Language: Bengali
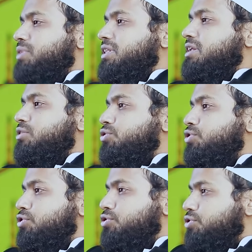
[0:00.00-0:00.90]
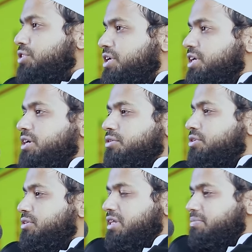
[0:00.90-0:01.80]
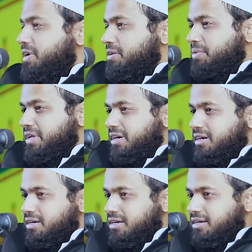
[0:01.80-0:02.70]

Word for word: তোমাদের কোনো ক্ষতি করতে পারবে না